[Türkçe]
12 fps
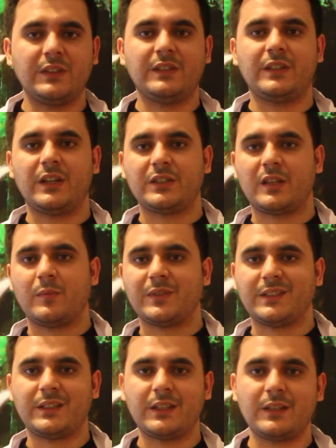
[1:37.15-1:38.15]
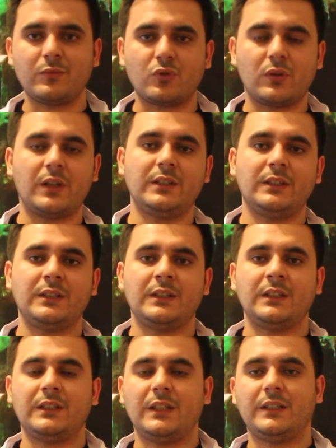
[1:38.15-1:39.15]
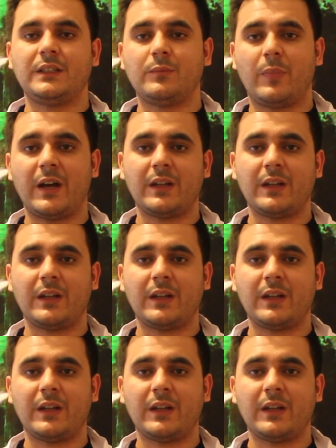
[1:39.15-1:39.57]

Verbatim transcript: diz kireçlenmesi dediğimiz olay nedir?